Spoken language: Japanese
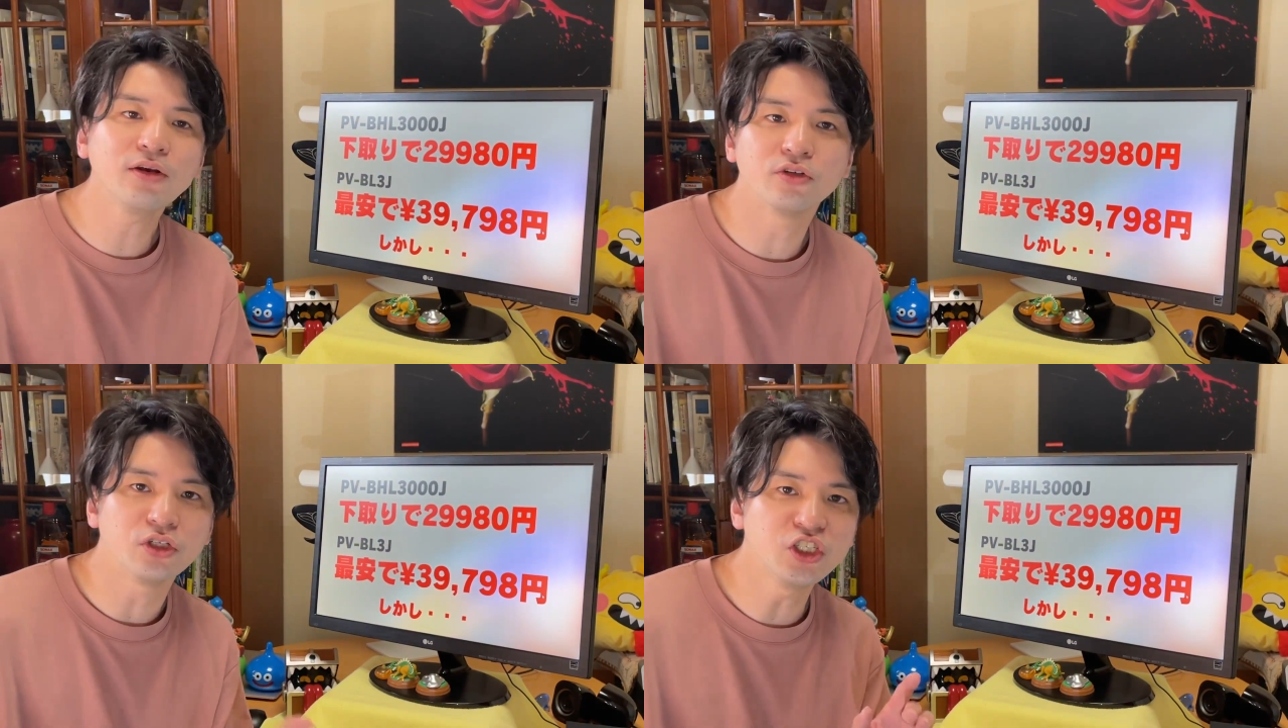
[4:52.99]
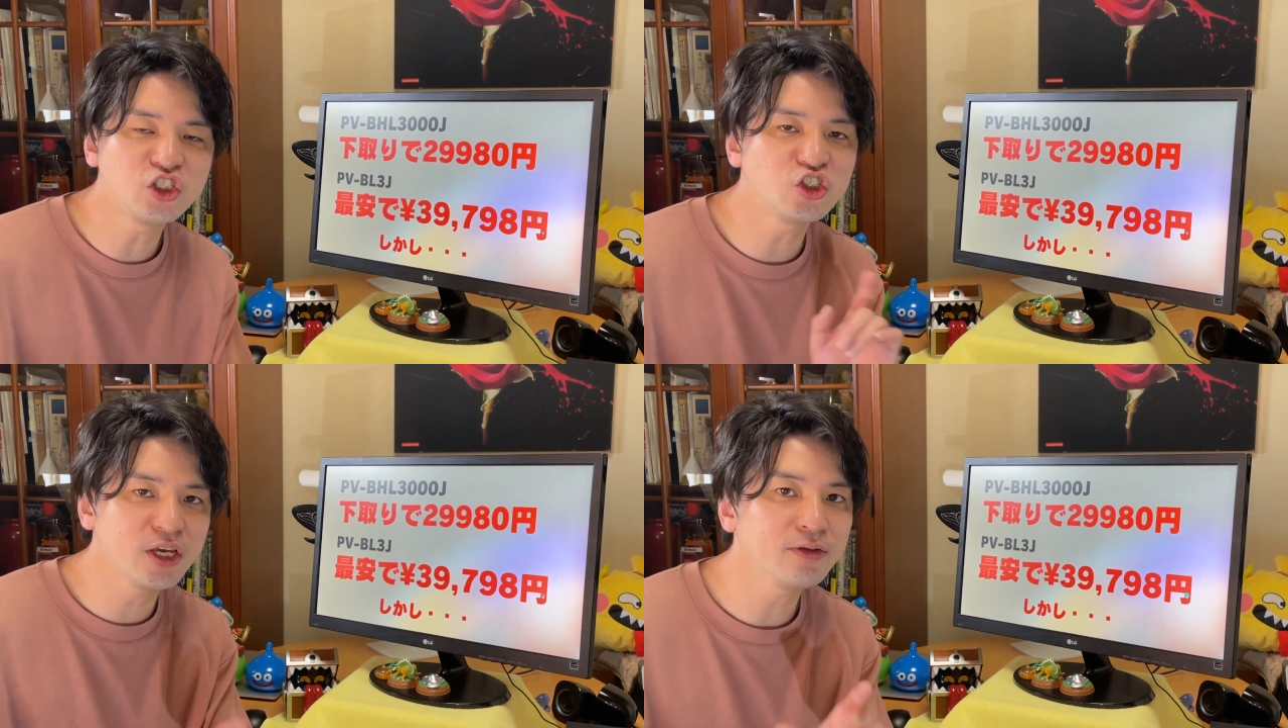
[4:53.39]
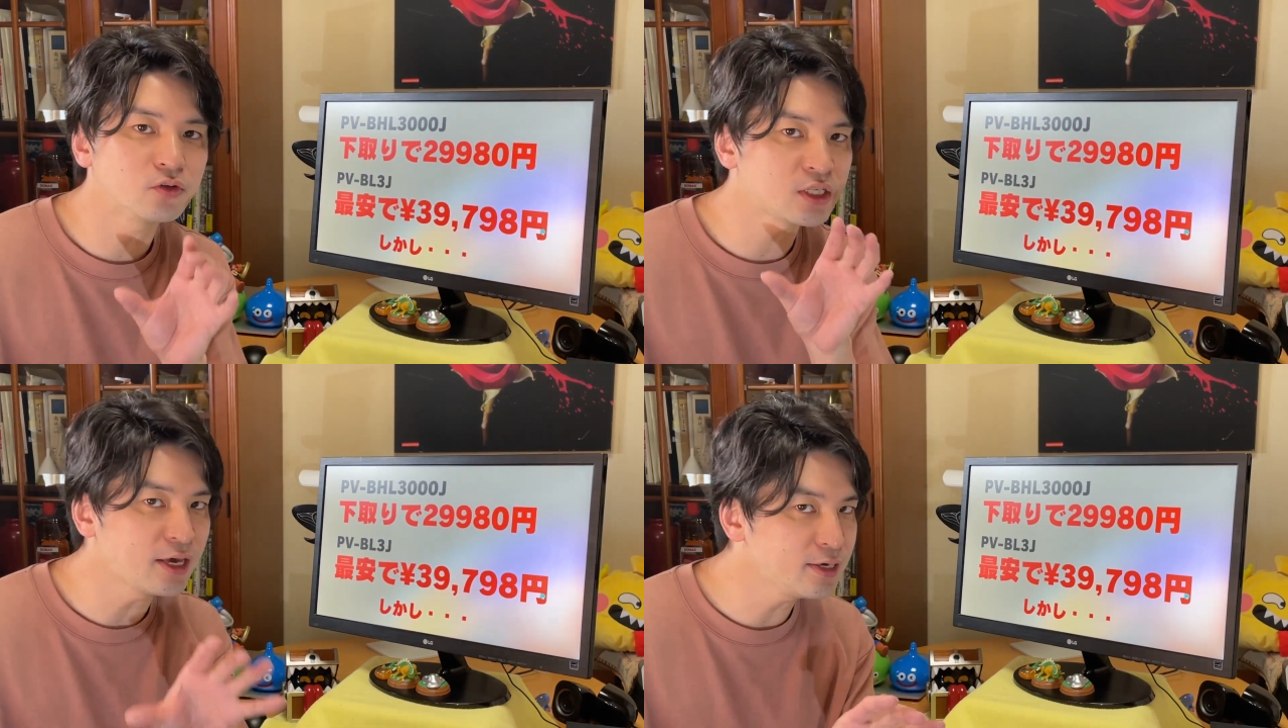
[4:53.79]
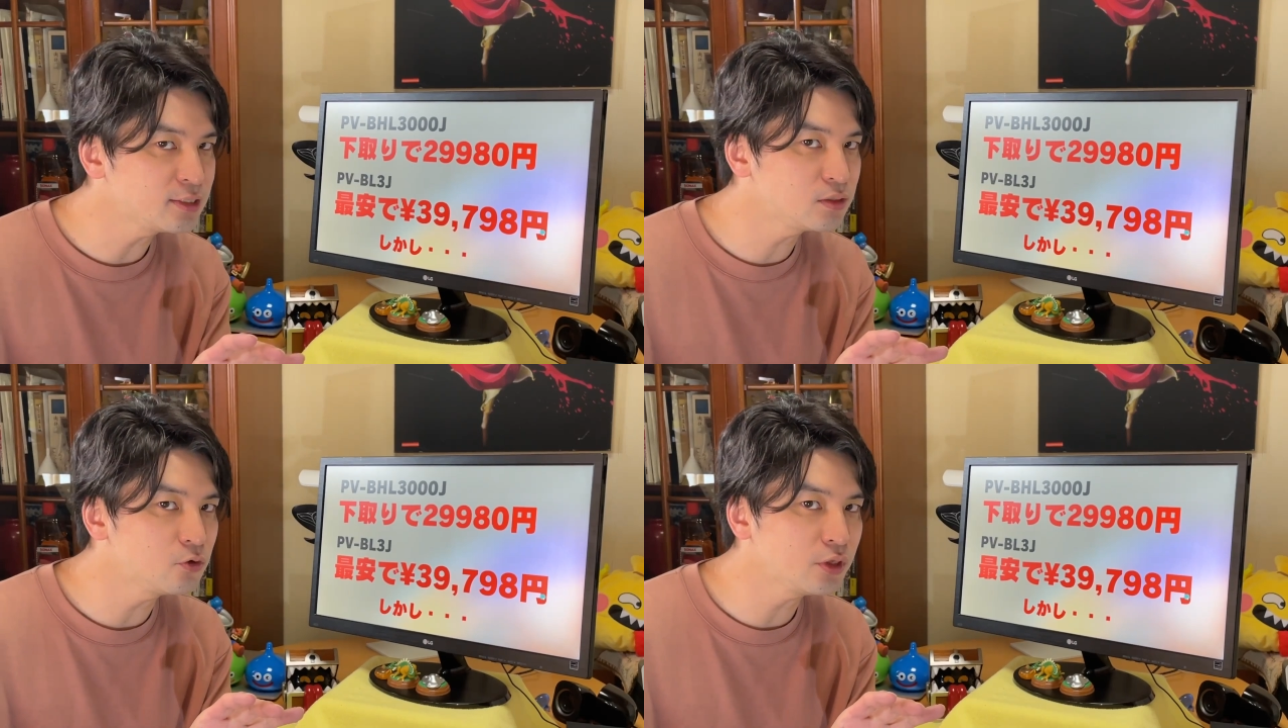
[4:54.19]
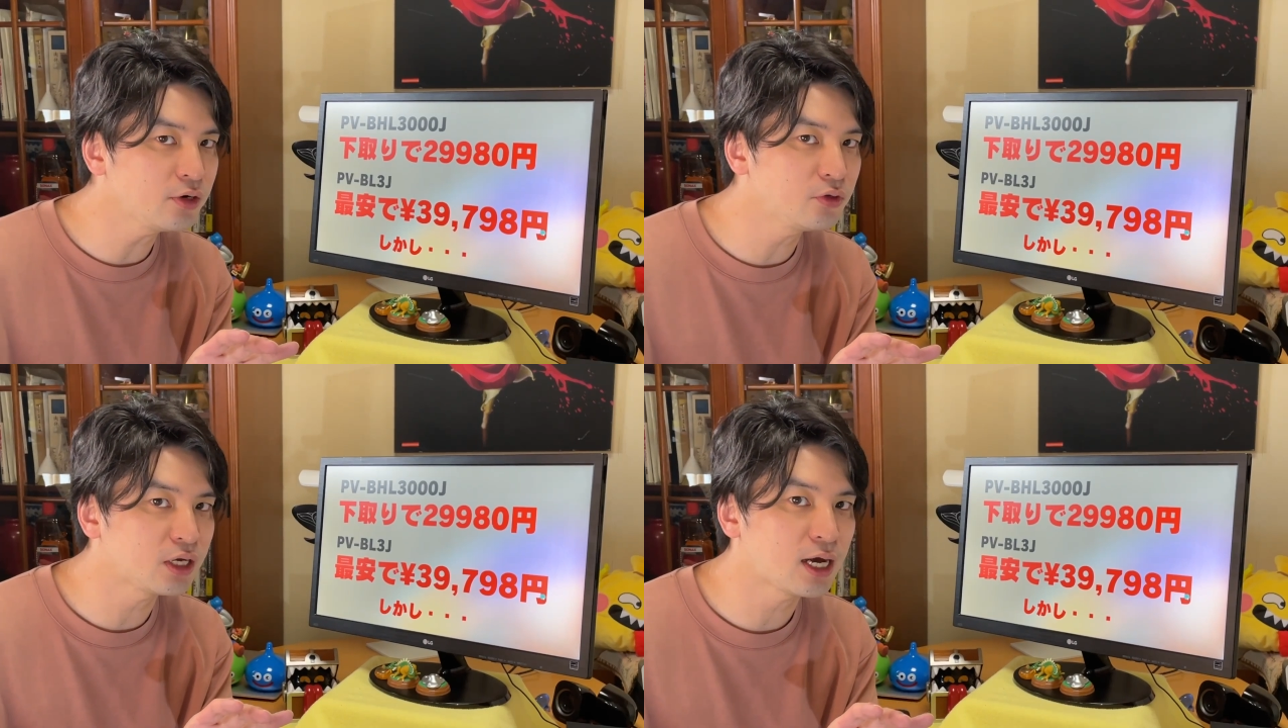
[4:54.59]
エルワンジェイ の最安
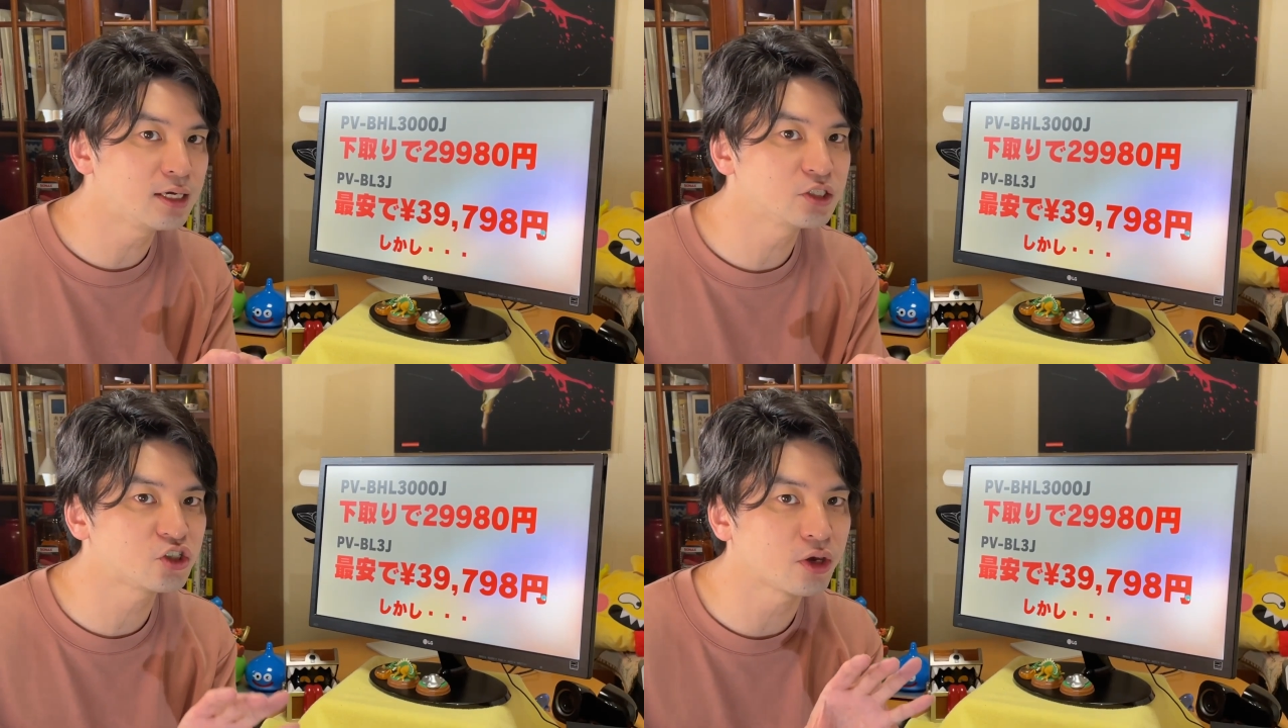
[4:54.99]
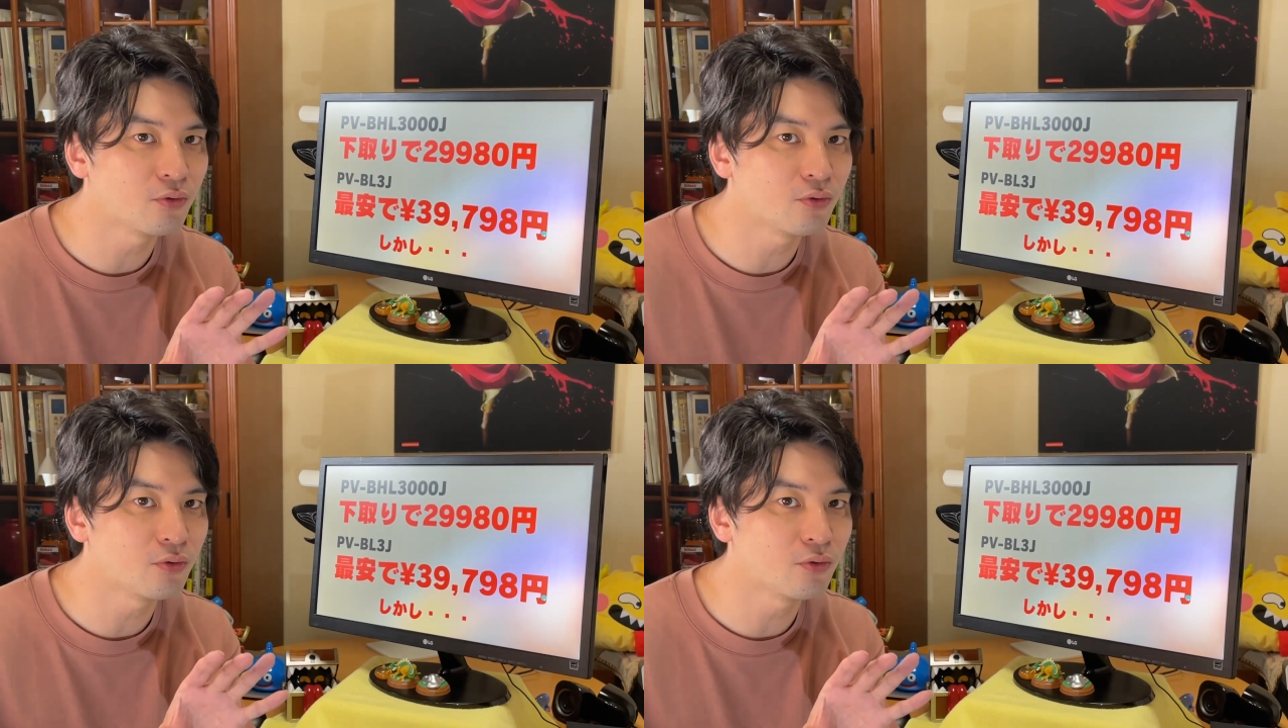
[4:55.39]
モデルに関して